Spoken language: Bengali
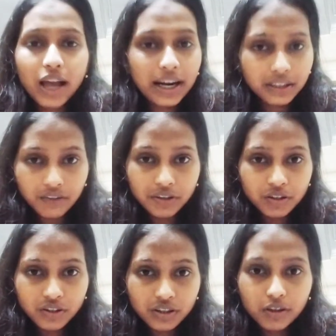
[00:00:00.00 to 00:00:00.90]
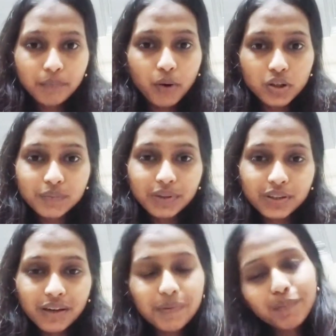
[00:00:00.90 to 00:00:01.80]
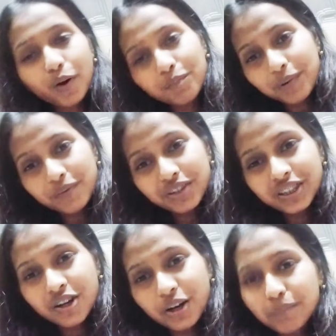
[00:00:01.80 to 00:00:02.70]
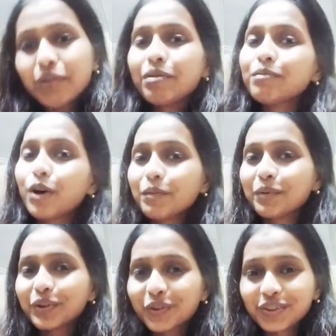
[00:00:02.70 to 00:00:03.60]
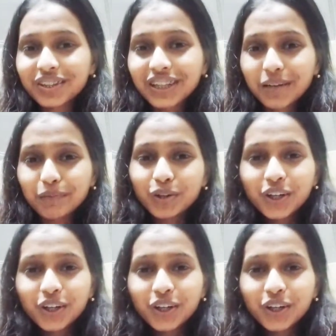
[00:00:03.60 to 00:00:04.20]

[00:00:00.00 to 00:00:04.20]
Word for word: একটা ভিডিও যেগুলো পসিবল না আমি পরপর ভিডিও আনবো এবং পরপর করতে থাকবো